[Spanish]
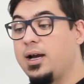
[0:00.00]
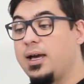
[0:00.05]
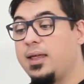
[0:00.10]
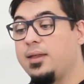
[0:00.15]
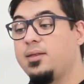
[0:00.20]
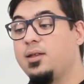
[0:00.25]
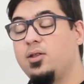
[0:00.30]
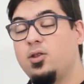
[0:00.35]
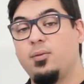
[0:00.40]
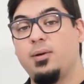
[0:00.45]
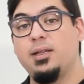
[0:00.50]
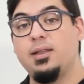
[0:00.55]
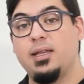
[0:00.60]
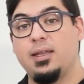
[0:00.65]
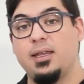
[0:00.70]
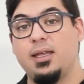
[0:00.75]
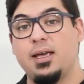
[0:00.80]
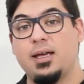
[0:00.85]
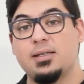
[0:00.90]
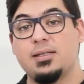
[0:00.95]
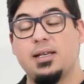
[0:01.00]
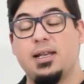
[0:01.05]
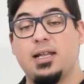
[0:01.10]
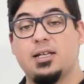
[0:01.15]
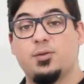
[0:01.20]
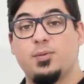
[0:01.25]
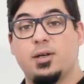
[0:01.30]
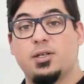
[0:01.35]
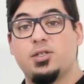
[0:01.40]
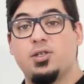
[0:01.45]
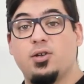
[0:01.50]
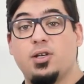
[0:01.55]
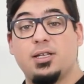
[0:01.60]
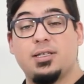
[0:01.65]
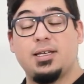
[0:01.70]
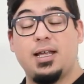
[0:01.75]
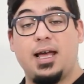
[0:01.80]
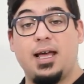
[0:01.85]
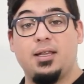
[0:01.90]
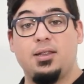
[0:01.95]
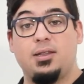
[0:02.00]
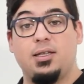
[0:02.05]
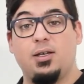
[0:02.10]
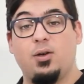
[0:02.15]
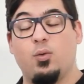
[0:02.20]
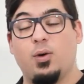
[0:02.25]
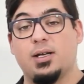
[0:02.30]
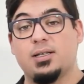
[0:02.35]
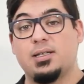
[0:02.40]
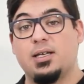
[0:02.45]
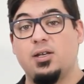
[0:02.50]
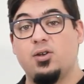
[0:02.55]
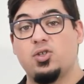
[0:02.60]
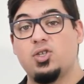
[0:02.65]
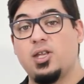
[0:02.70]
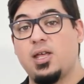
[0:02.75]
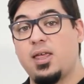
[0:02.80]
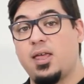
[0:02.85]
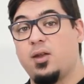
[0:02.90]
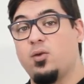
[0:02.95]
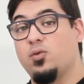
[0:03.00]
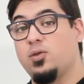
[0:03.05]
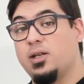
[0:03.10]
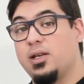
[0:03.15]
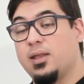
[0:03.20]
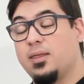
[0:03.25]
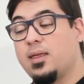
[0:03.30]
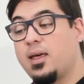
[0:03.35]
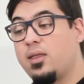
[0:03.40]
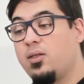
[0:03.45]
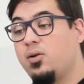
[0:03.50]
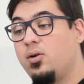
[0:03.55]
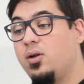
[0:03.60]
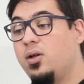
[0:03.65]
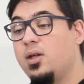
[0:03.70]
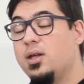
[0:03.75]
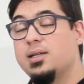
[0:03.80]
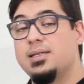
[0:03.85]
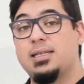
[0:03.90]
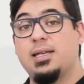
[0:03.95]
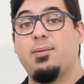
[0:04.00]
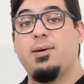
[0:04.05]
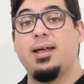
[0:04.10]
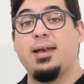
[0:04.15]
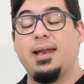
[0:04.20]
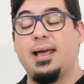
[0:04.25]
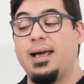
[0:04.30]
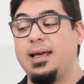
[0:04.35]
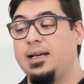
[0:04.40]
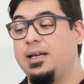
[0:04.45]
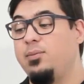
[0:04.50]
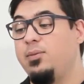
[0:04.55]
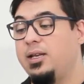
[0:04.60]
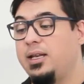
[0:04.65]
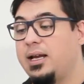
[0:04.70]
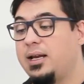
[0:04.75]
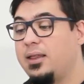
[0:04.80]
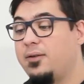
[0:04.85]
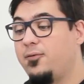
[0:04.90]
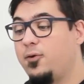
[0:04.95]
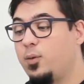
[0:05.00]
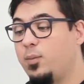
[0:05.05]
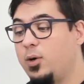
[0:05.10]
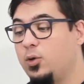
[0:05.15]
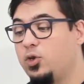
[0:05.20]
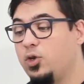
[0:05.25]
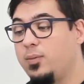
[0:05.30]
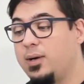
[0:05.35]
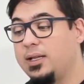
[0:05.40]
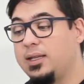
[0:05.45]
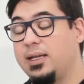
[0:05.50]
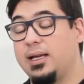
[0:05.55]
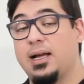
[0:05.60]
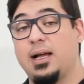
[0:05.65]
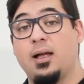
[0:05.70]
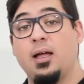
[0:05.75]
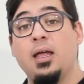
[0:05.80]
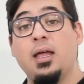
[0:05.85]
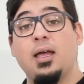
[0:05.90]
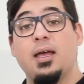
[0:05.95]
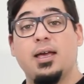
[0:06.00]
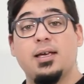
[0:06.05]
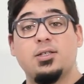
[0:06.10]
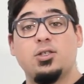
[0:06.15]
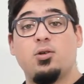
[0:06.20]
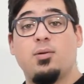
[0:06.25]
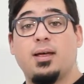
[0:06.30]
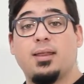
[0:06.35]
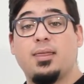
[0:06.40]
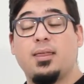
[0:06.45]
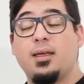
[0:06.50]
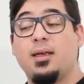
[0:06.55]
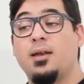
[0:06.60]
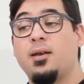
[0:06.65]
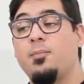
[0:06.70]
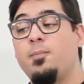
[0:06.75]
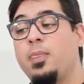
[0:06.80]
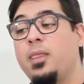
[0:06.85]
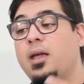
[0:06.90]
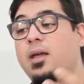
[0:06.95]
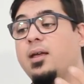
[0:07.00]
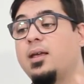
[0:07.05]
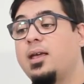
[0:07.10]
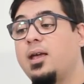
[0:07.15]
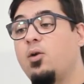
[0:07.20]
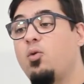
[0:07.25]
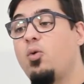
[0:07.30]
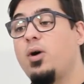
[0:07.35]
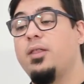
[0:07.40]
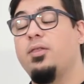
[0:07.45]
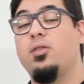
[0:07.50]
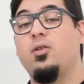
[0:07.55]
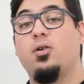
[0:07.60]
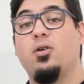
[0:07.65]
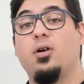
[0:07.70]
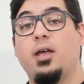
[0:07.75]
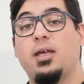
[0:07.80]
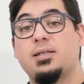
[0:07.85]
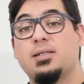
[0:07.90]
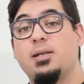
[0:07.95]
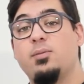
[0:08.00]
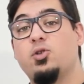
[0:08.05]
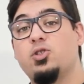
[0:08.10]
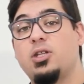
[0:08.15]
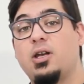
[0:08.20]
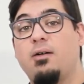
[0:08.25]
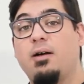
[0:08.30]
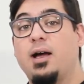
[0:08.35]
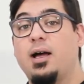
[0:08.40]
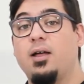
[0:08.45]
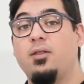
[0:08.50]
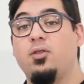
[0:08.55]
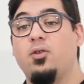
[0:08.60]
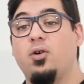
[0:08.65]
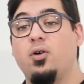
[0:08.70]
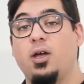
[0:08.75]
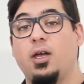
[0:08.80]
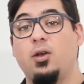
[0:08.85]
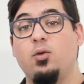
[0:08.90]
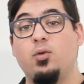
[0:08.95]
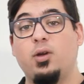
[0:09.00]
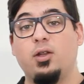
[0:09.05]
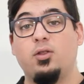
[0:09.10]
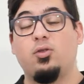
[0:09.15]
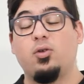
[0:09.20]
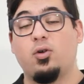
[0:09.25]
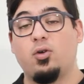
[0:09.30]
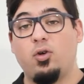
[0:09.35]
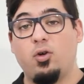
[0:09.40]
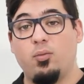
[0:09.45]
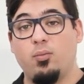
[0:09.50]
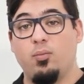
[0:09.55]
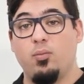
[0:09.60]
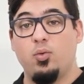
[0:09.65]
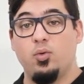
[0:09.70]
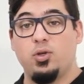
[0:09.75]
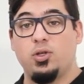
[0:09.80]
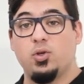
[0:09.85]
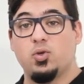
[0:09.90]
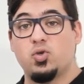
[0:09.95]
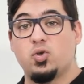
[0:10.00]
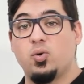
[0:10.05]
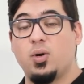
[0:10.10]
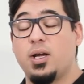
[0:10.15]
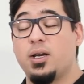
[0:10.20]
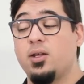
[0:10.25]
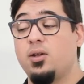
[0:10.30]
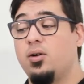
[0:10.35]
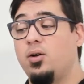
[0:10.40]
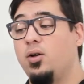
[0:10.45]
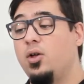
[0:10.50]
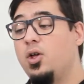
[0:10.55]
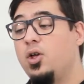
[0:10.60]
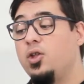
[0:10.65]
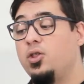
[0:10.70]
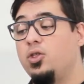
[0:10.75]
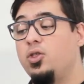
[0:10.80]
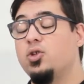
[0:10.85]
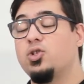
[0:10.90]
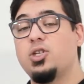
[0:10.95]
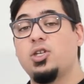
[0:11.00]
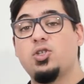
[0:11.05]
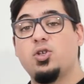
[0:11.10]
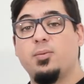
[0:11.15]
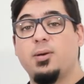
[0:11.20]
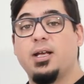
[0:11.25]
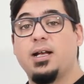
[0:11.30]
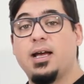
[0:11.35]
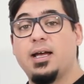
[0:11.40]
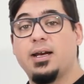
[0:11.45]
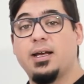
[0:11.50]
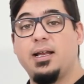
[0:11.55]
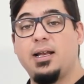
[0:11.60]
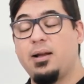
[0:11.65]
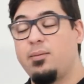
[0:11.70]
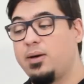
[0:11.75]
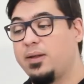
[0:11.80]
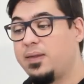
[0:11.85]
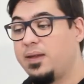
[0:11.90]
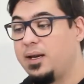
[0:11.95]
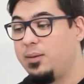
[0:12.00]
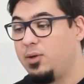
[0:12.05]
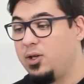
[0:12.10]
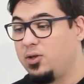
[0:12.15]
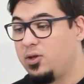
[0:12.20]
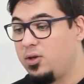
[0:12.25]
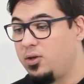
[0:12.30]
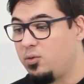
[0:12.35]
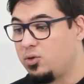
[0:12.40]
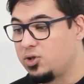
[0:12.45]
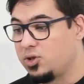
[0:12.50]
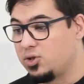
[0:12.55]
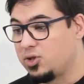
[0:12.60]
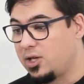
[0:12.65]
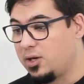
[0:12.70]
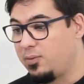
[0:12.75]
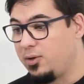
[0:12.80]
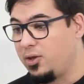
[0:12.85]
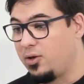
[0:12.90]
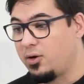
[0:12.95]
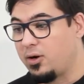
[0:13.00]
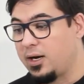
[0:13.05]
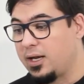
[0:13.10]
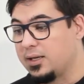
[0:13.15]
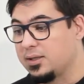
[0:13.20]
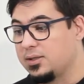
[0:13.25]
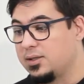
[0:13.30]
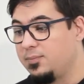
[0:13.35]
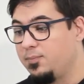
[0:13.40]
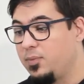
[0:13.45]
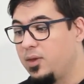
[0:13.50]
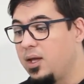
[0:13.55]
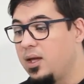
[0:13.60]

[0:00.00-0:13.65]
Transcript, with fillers: Cada 120 días las versiones antiguas que no se hayan utilizado se van a eliminar de forma automática. Esto va a hacer que cuando estemos trabajando en un entorno multiusuario no se sobrecargue el almacenamiento de nuestro servidor NAS.